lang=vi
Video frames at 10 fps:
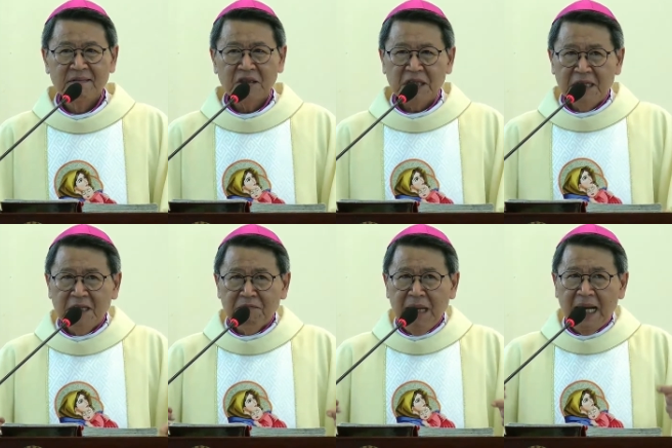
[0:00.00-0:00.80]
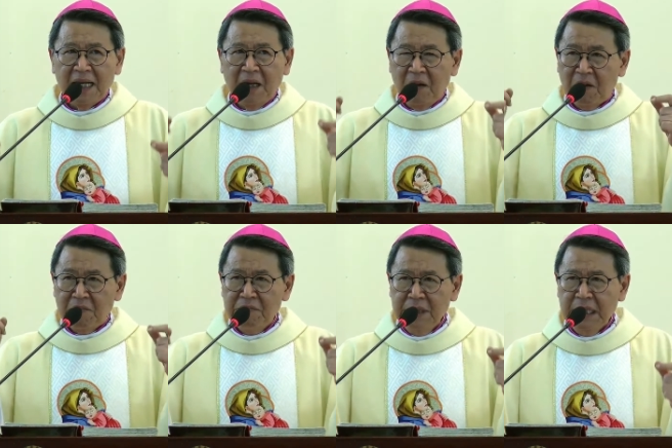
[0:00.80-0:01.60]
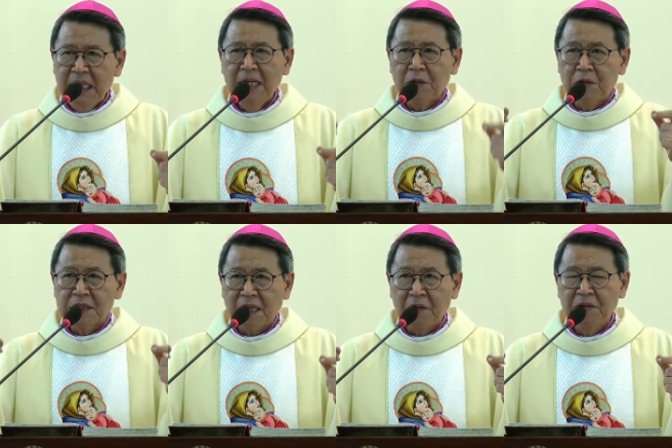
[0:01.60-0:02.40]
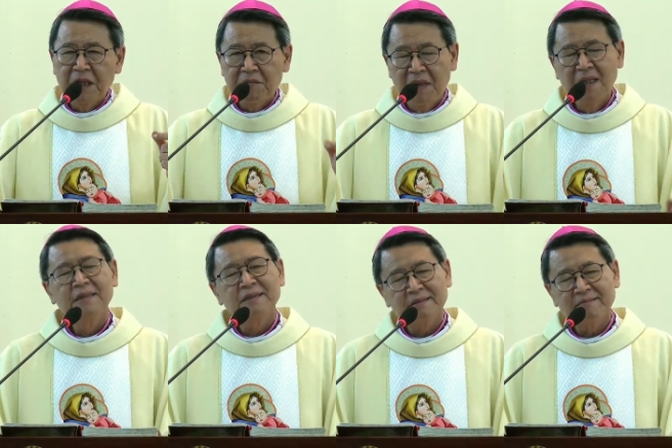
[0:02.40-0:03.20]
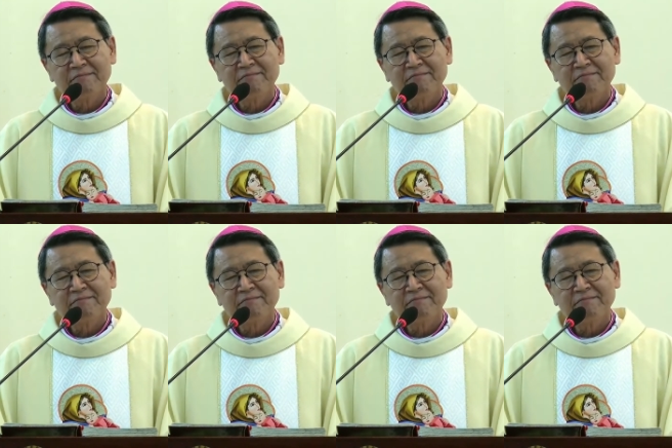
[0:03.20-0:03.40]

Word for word: Cho nên Đức Mẹ là hòm bia của giao ước mới.